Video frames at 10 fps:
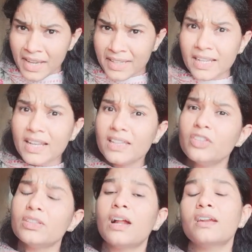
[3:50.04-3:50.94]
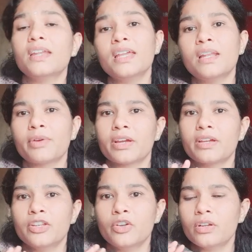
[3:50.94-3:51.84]
இது எல்லாத்தையும் தாண்டி நமக்கு
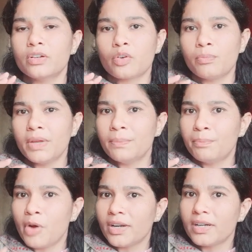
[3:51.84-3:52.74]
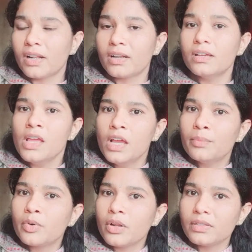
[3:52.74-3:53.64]
இன்னொன்று ரொம்ப இம்பார்ட்டண்ட்டான
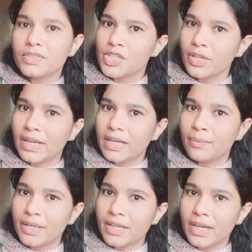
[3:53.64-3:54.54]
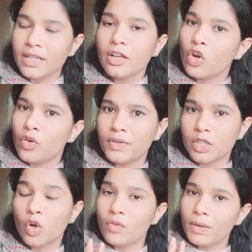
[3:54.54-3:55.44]
மூணாவது விஷயம் என்ன அப்படின்னு கேட்டிங்கன்னா கோவிட்
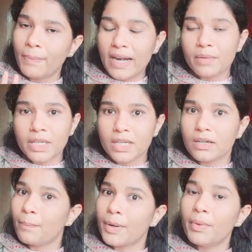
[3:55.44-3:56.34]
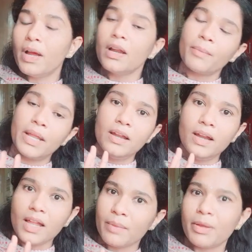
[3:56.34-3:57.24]
கோவிட் பேண்டமிக்கு அப்புறமா நம்ம
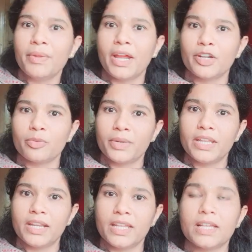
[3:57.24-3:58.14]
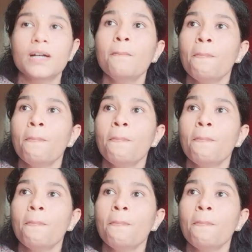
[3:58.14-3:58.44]
எல்லாருமே எப்படி ஆகிட்டோம் அப்படின்னு கேட்டிங்கன்னா